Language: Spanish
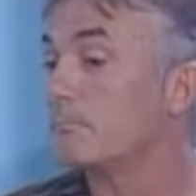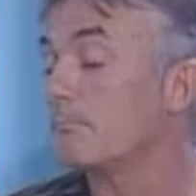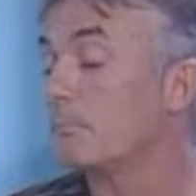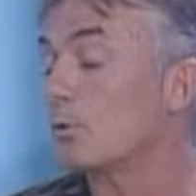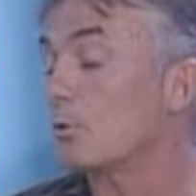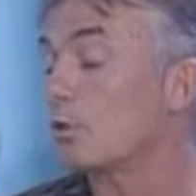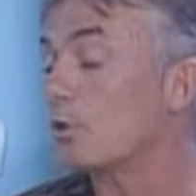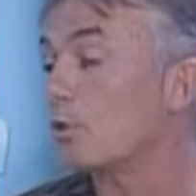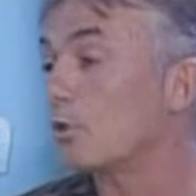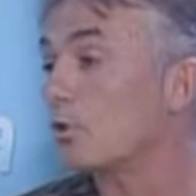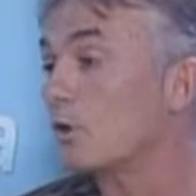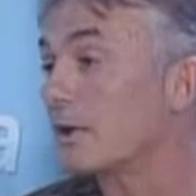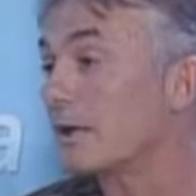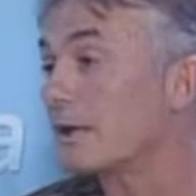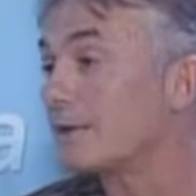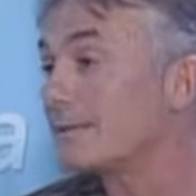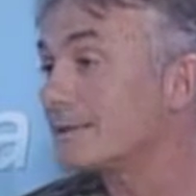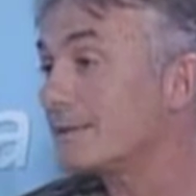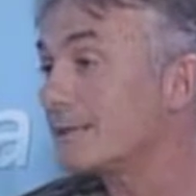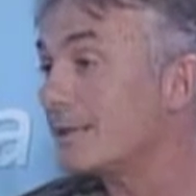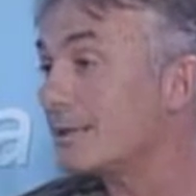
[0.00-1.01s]
por lo que
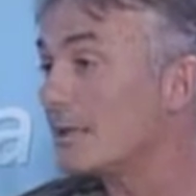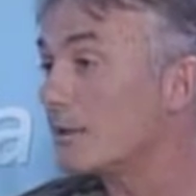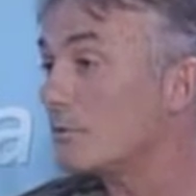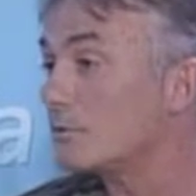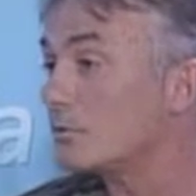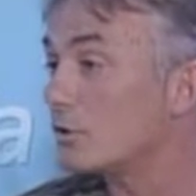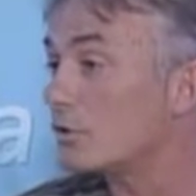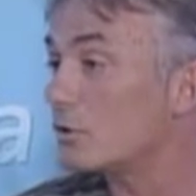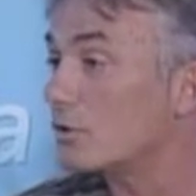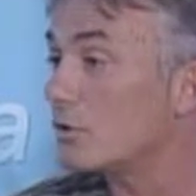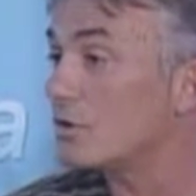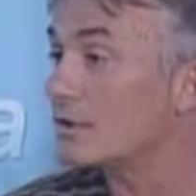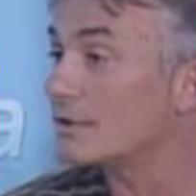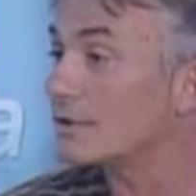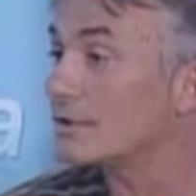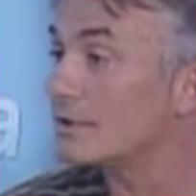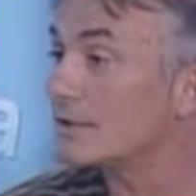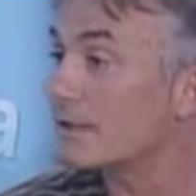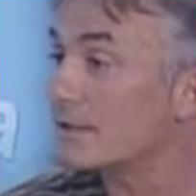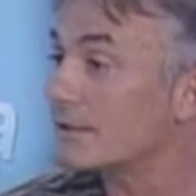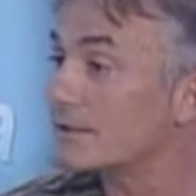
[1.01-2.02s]
sea, a unos no les
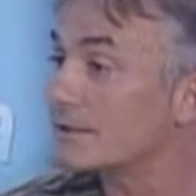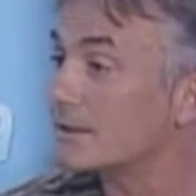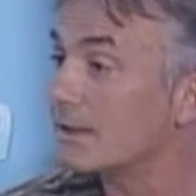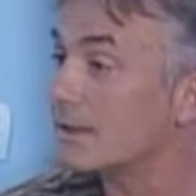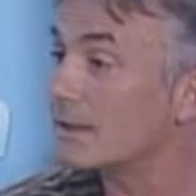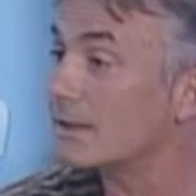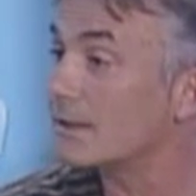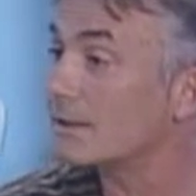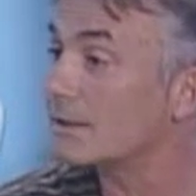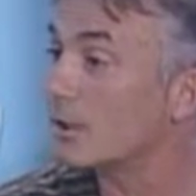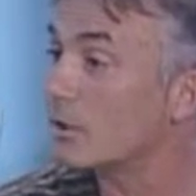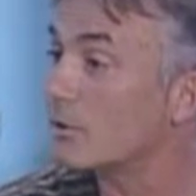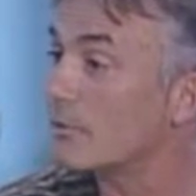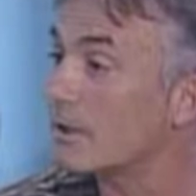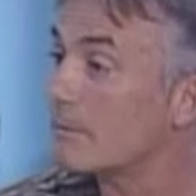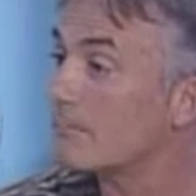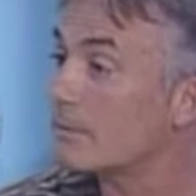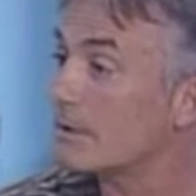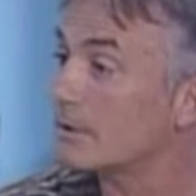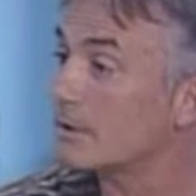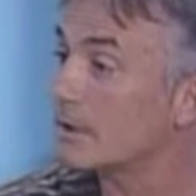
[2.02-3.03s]
interesa y te lo van
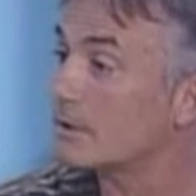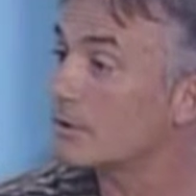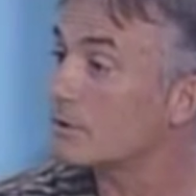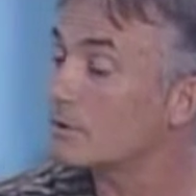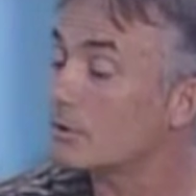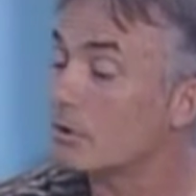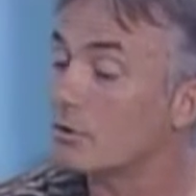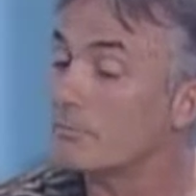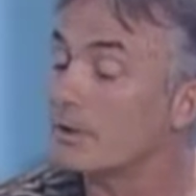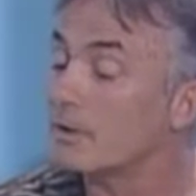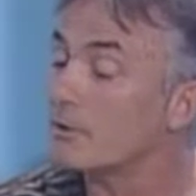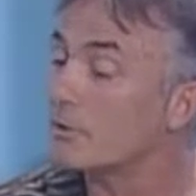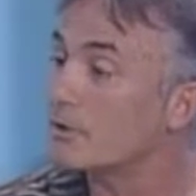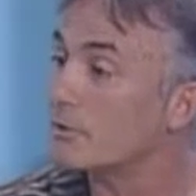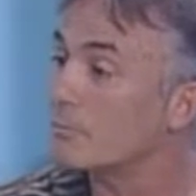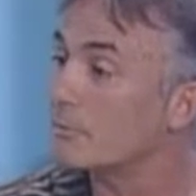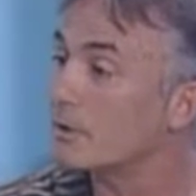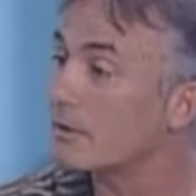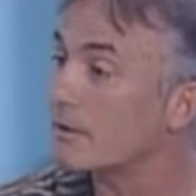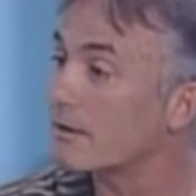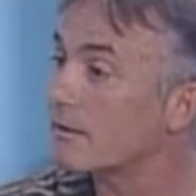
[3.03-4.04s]
apartando, y los medios de
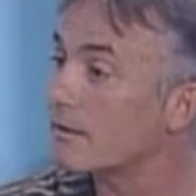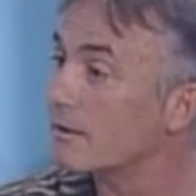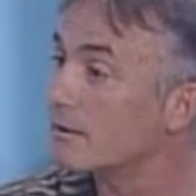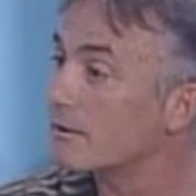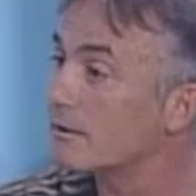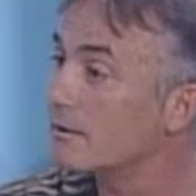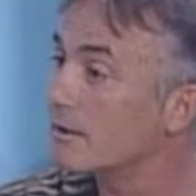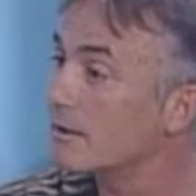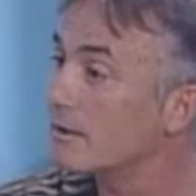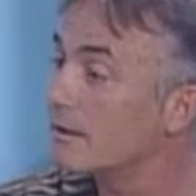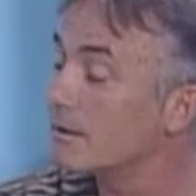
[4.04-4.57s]
comunicación,